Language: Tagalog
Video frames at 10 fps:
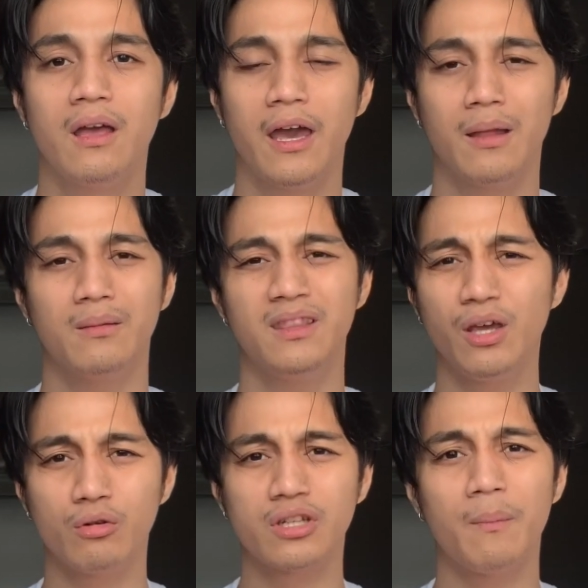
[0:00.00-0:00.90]
And
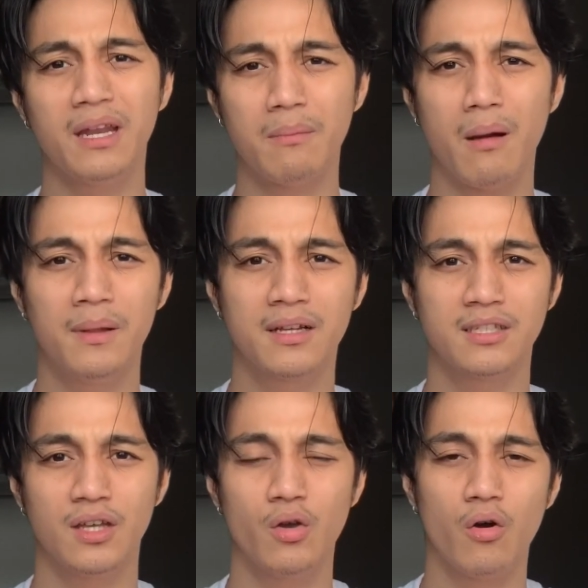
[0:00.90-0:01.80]
hindi ko siya binababal
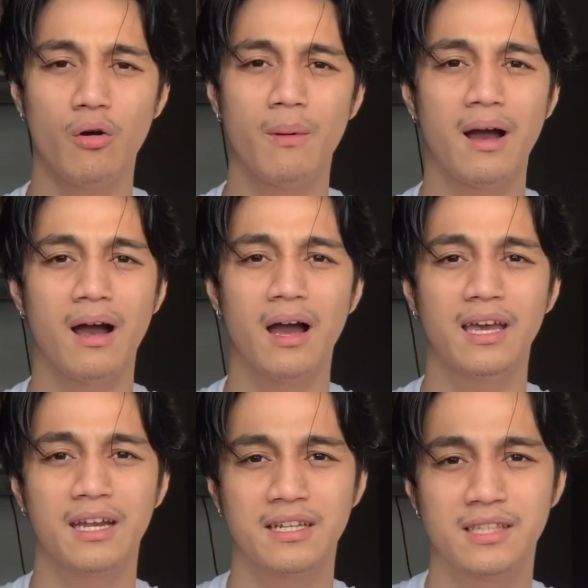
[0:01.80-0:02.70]
kasi ayoko
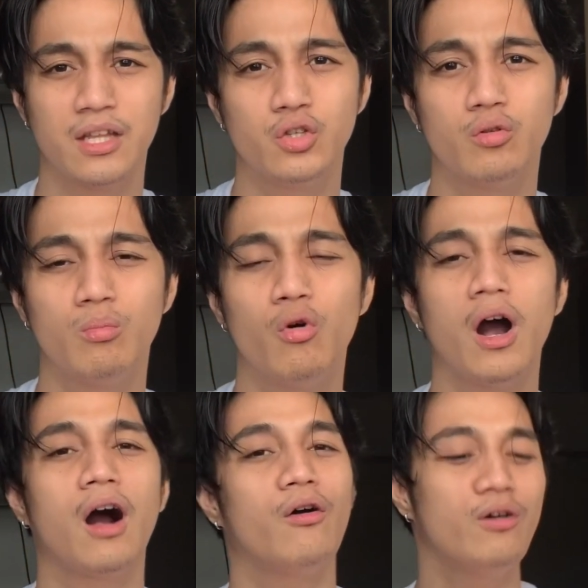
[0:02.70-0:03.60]
ma-irritate yung
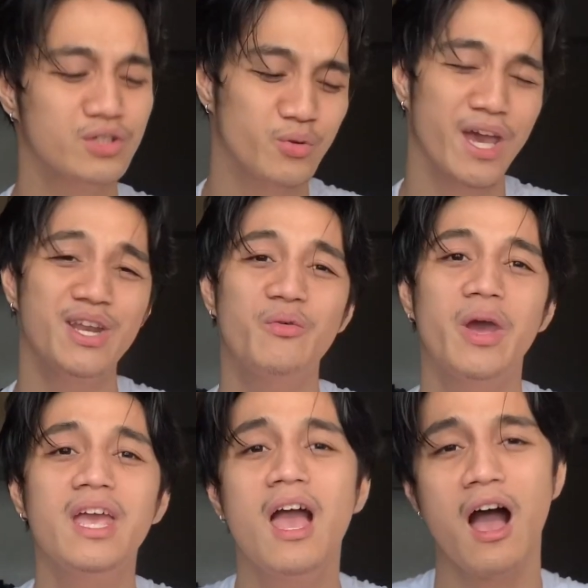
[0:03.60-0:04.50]
mukha ko. So
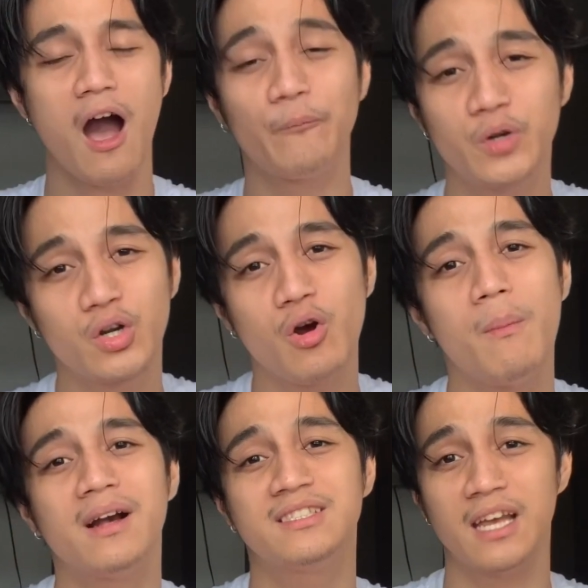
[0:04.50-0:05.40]
anyway, after ko
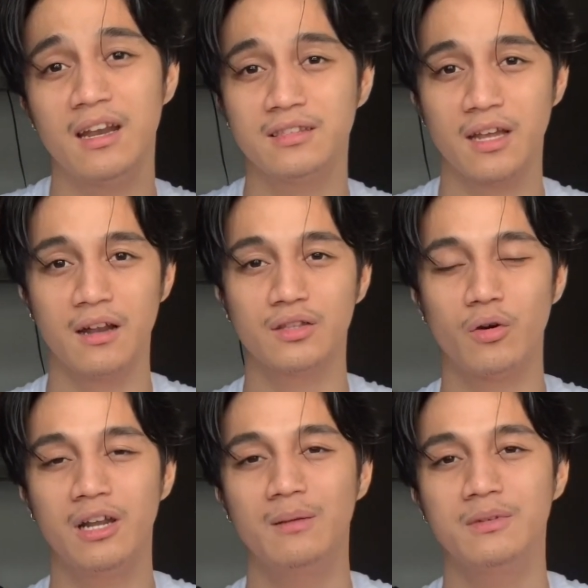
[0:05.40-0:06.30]
mag-Celitec na to,
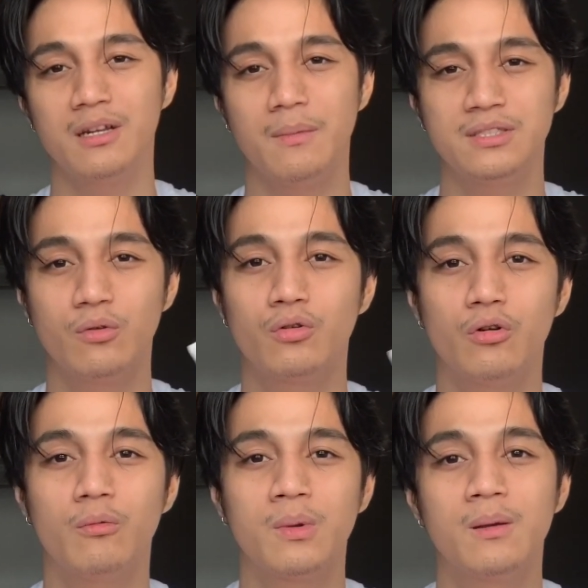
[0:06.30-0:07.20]
alam nyo naman siguro
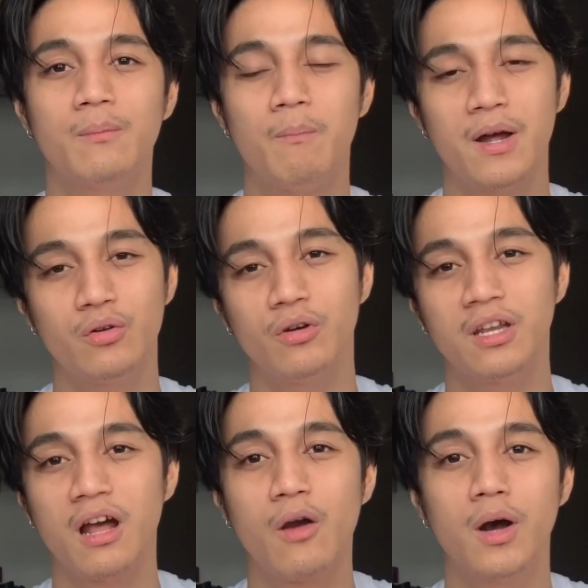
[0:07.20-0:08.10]
kung paano ko
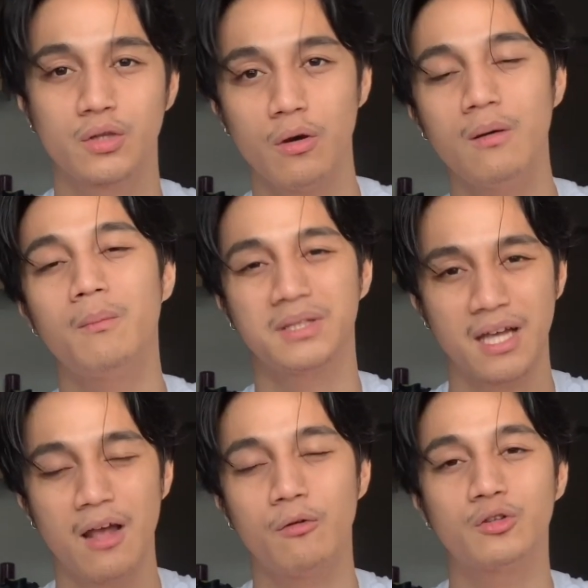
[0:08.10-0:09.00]
ginagawa to.
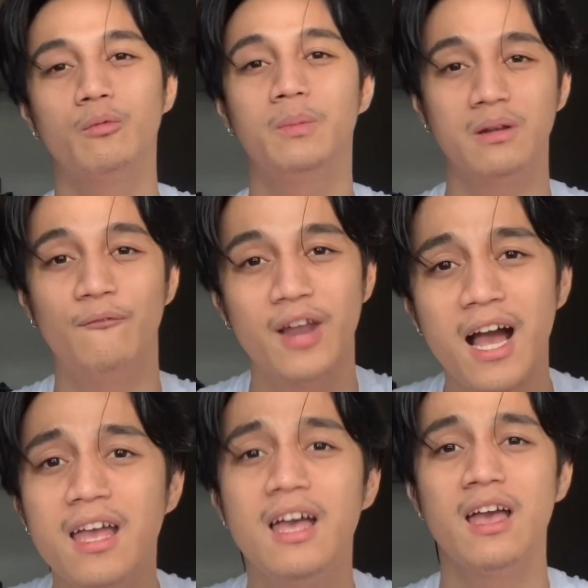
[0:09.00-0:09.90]
Matagal ko na itong
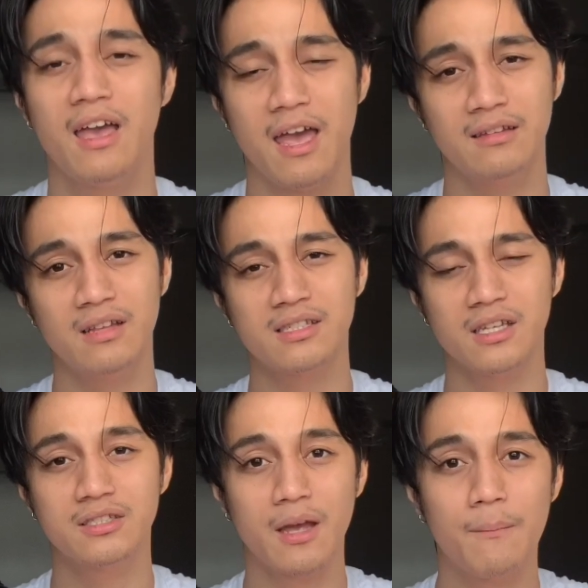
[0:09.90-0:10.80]
binavlog. And next
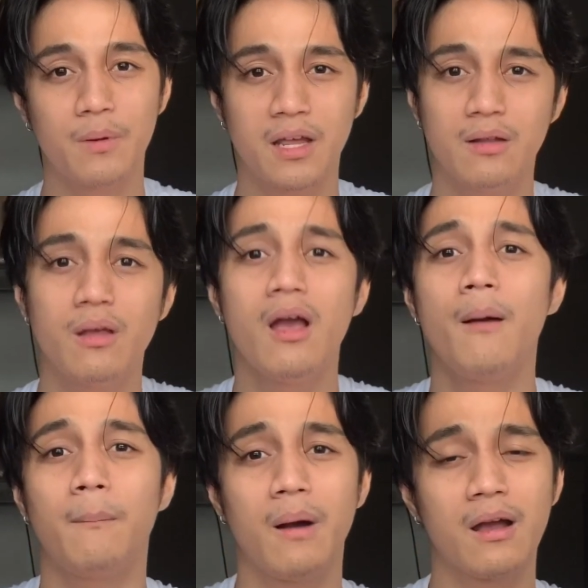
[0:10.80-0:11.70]
is syempre,
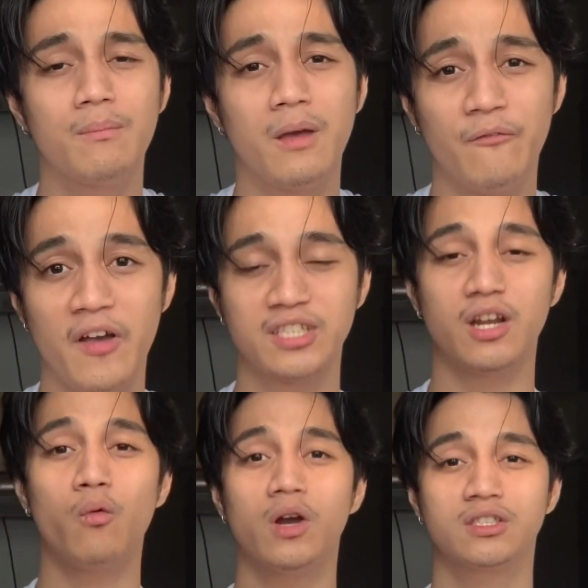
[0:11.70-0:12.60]
pag may
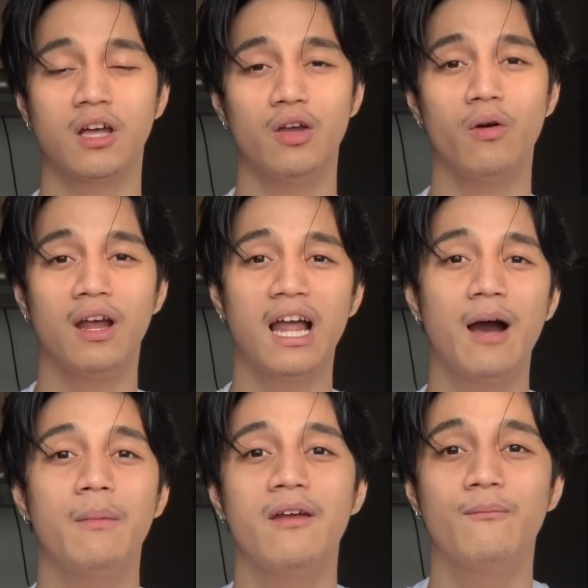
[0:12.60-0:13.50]
facial wash tayo,
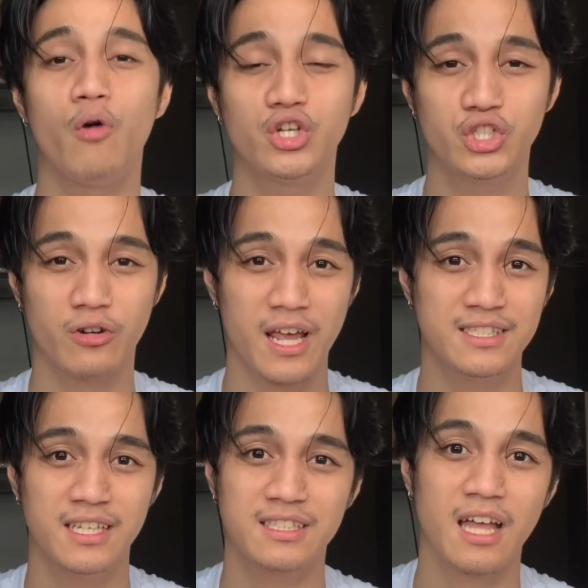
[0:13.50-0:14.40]
kailangan may
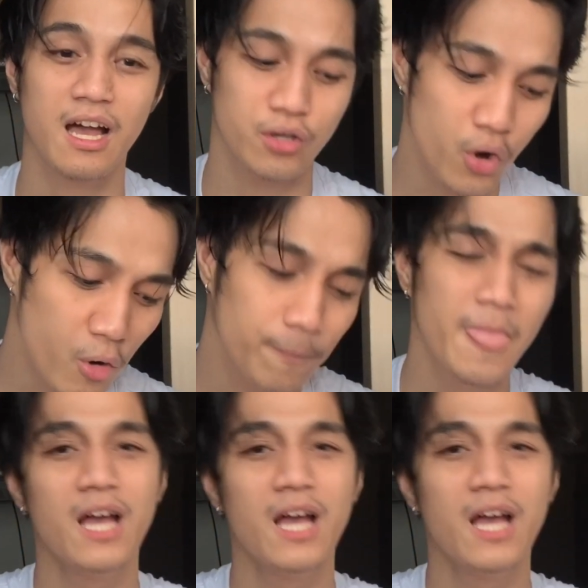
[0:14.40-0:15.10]
moisturizing tayo.